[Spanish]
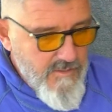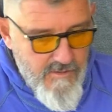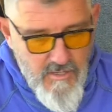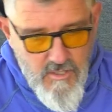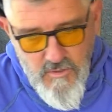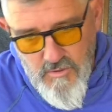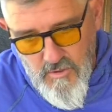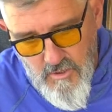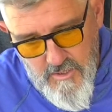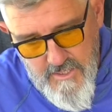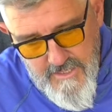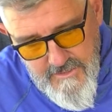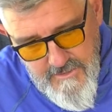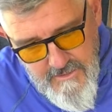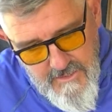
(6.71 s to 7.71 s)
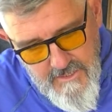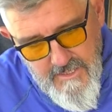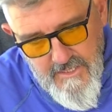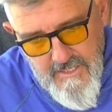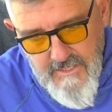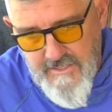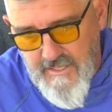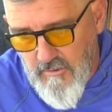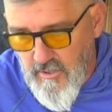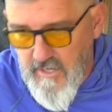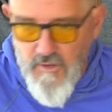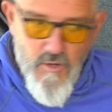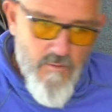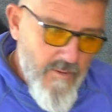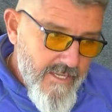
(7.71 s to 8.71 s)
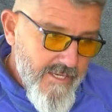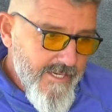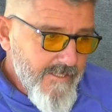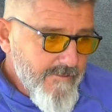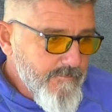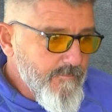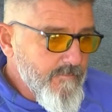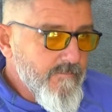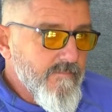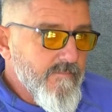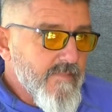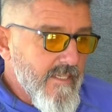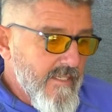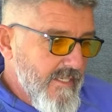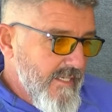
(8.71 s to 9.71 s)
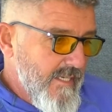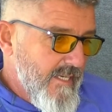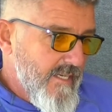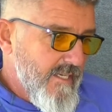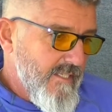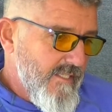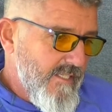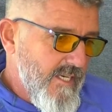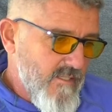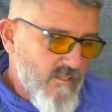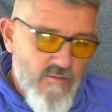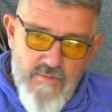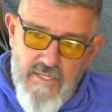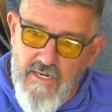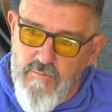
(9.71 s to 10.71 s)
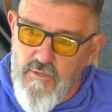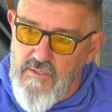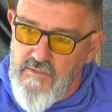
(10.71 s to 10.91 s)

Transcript: Trabajo todo lo que es entablonado de madera y eso me da la